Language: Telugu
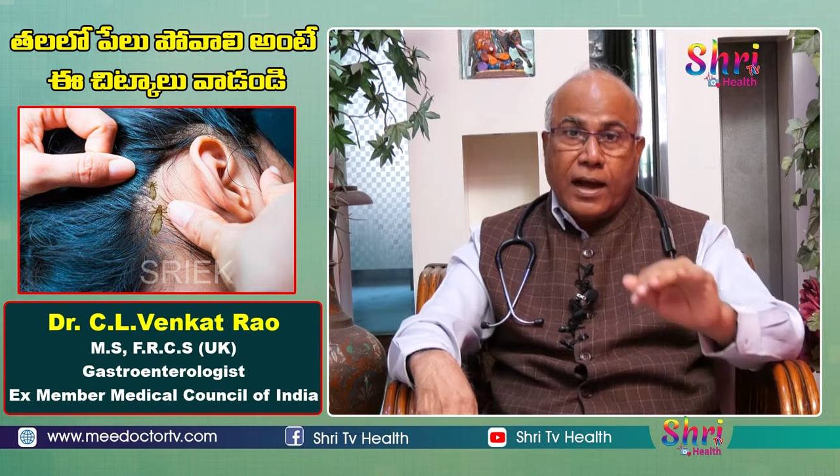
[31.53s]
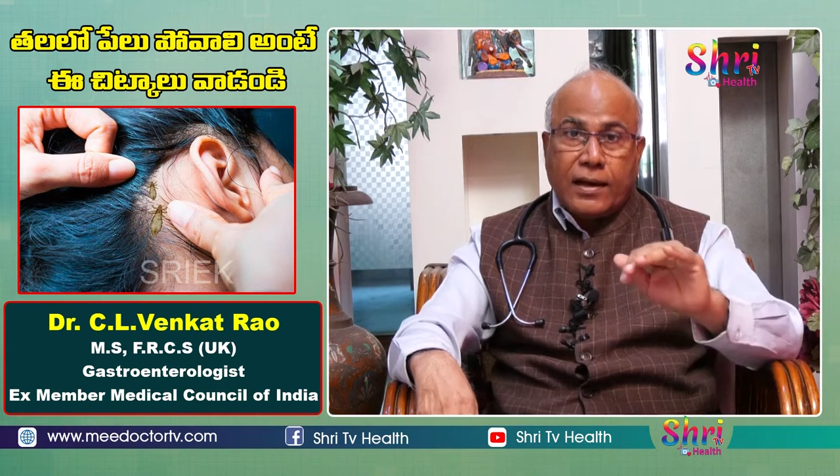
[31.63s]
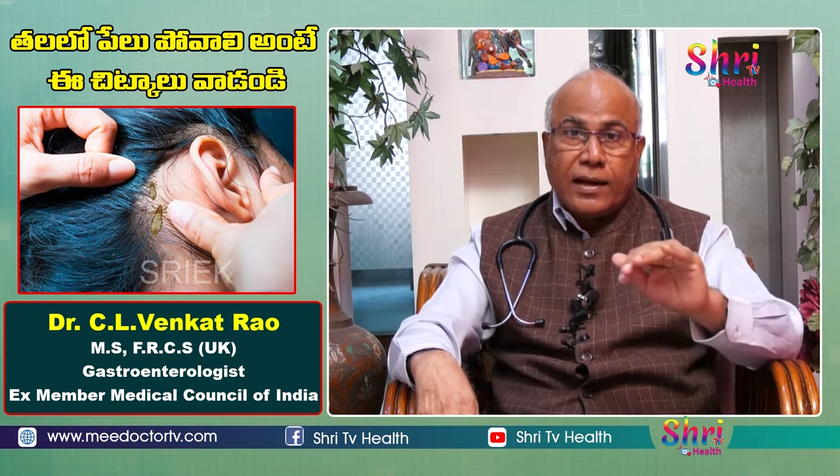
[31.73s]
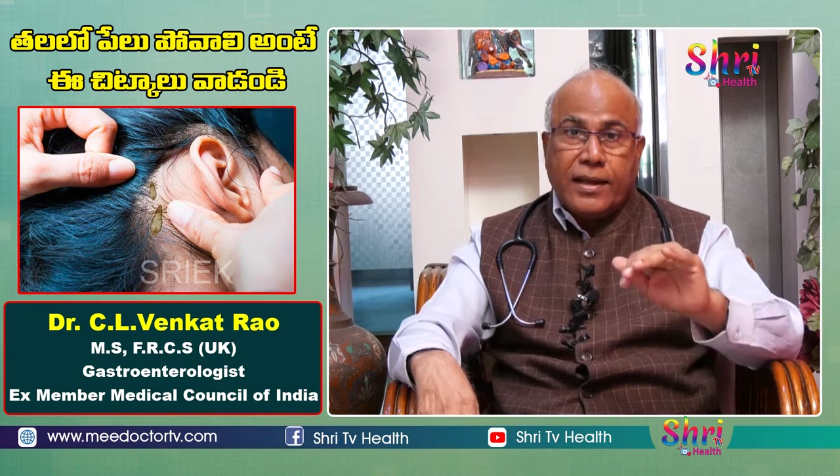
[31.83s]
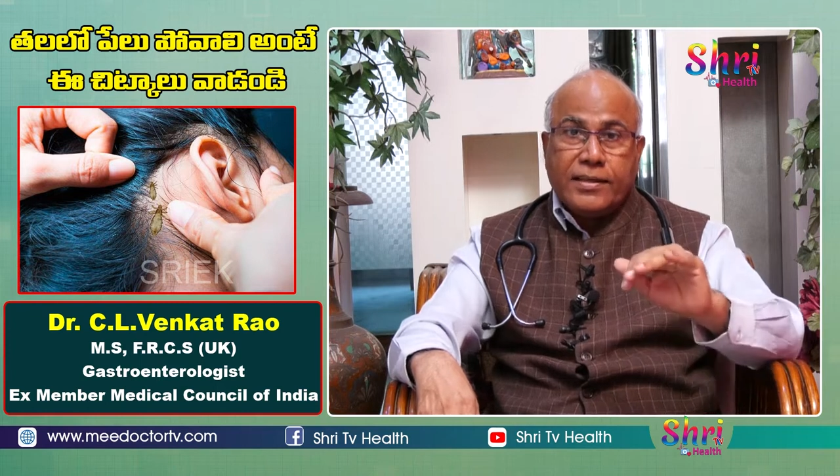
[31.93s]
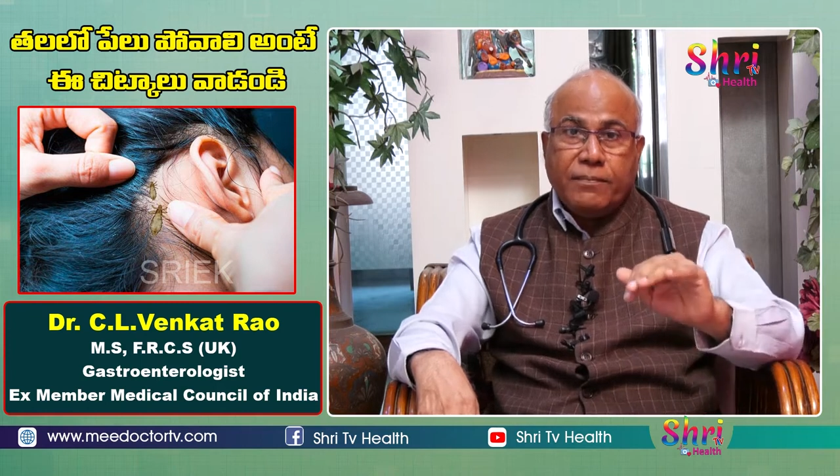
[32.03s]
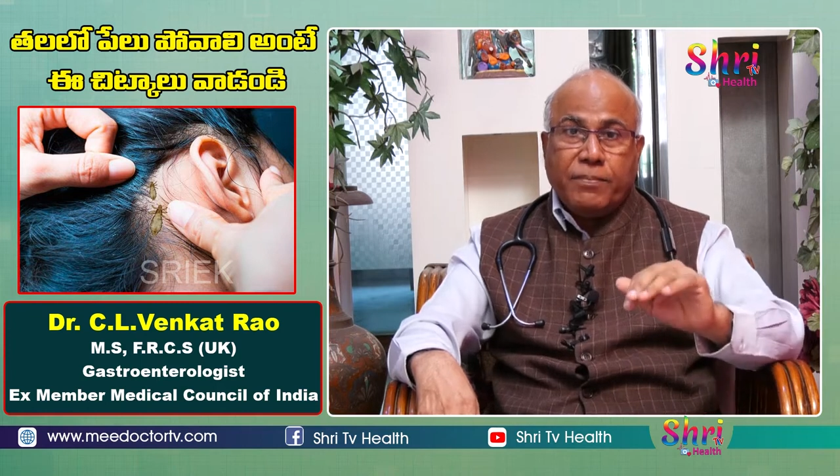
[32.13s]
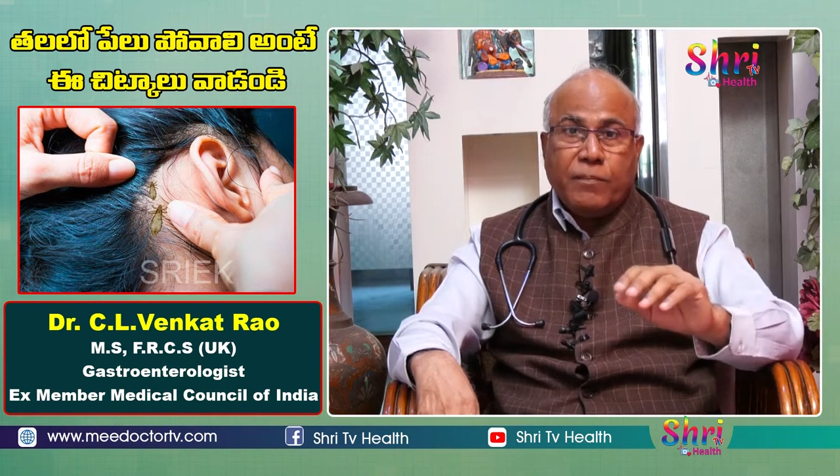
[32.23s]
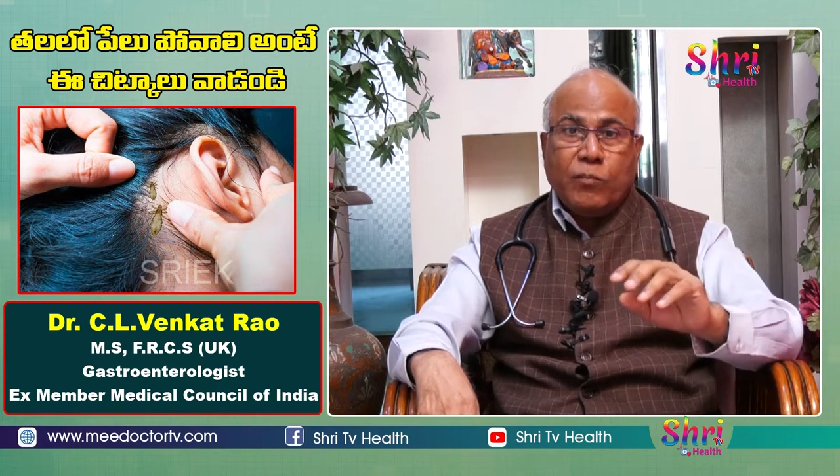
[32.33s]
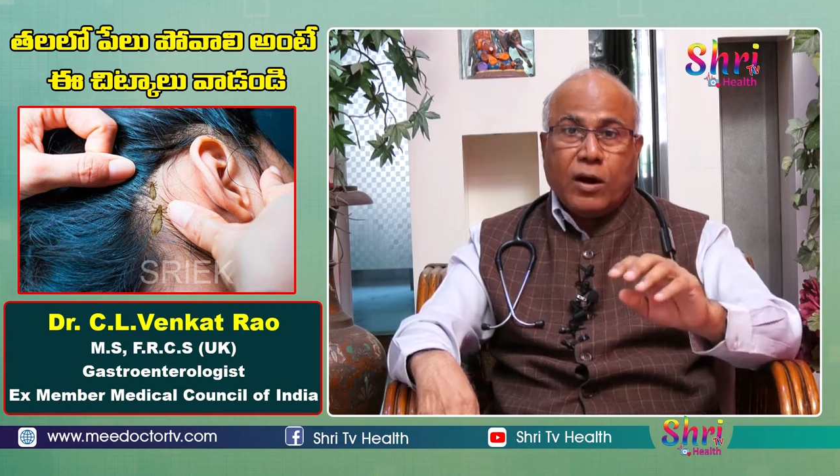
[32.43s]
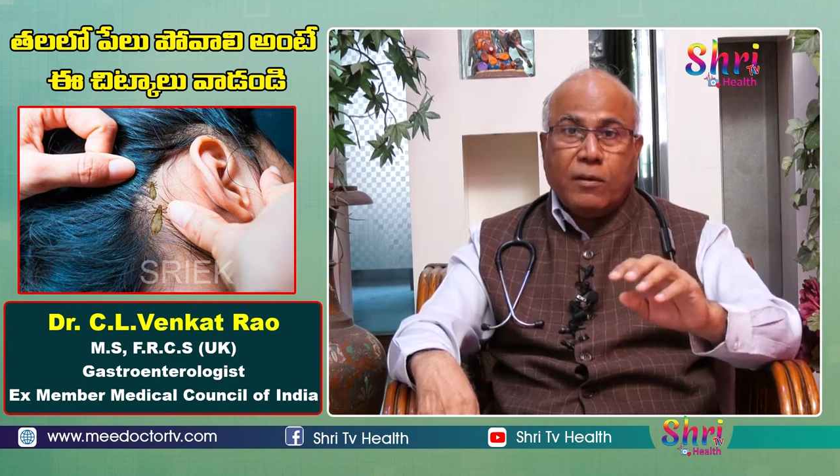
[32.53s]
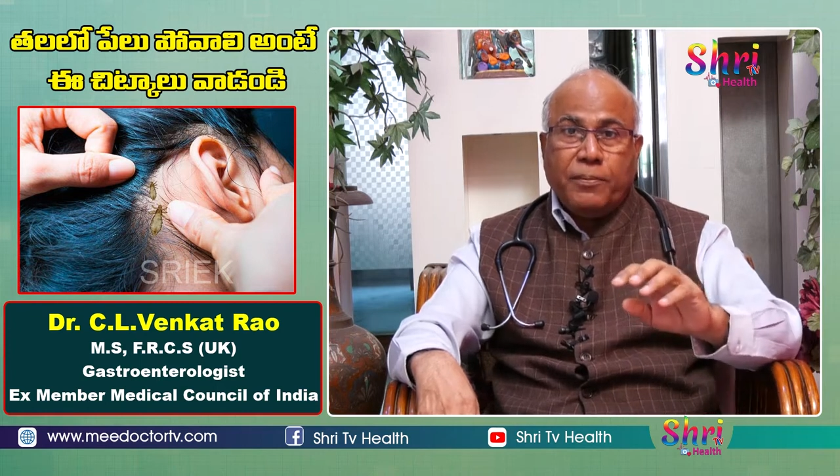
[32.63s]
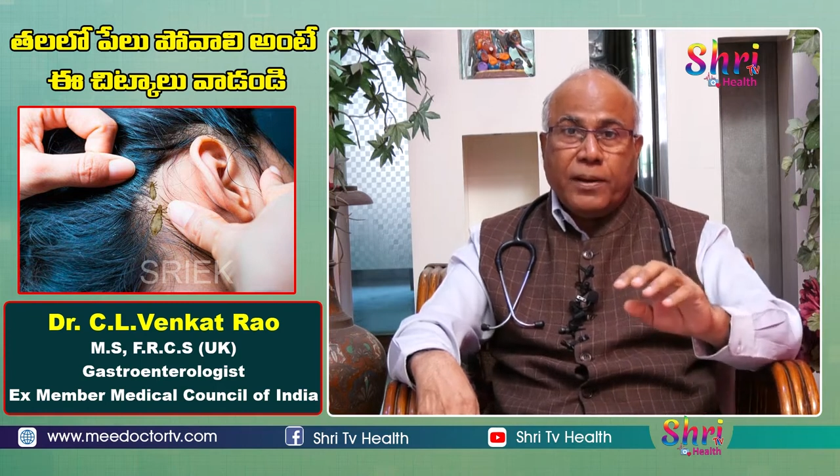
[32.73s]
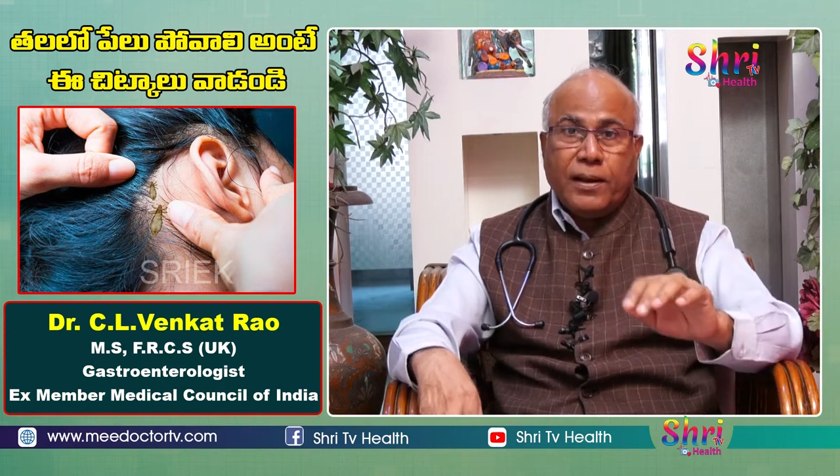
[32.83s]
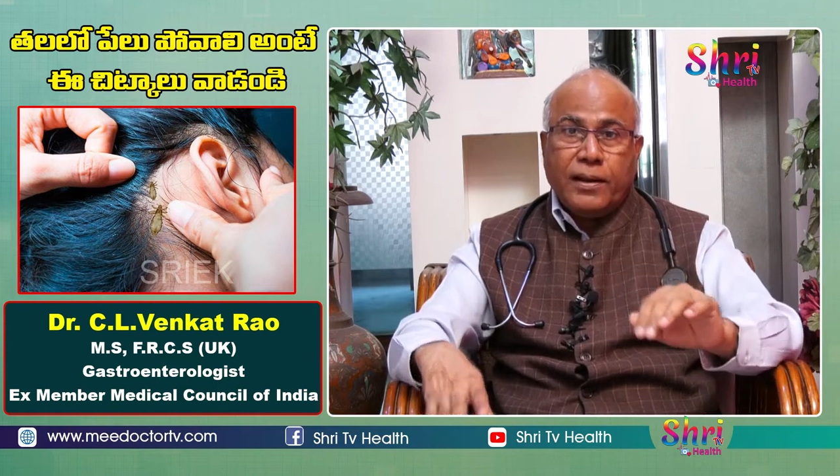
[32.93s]
అట్లా అని చెప్పి
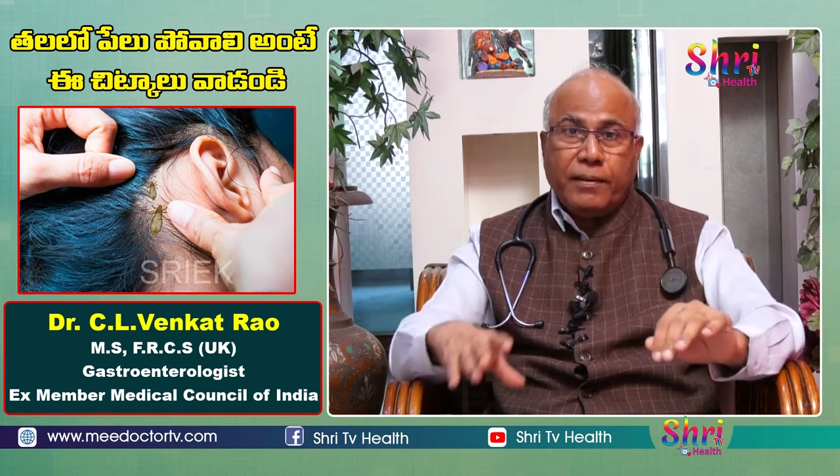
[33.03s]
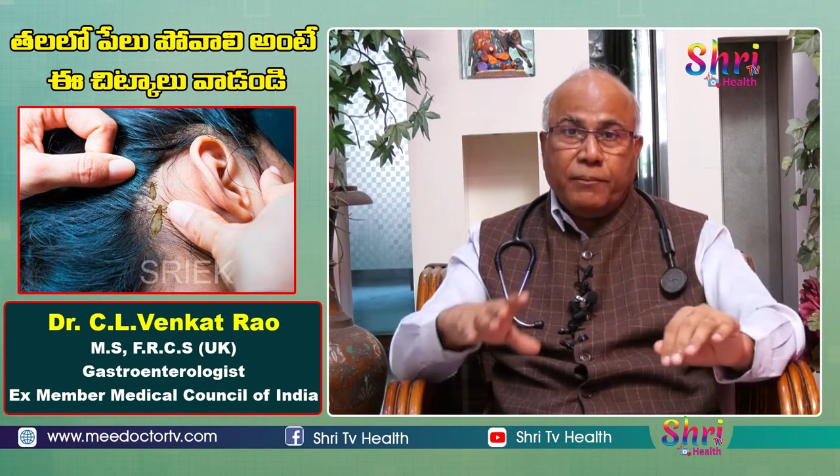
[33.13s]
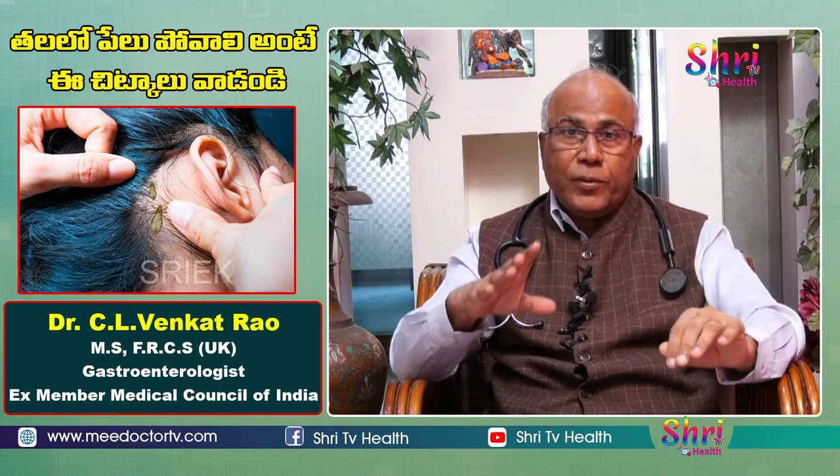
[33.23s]
మగపిల్లలకి